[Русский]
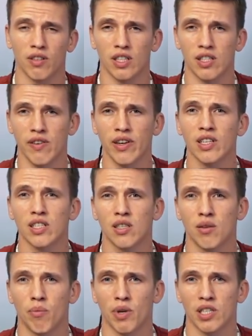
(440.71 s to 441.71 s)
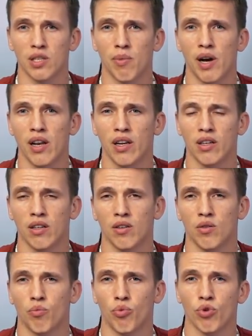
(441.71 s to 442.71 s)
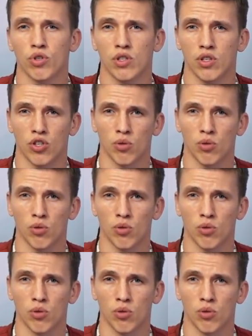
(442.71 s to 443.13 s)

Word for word: в Лас-Вегас максимально поздно,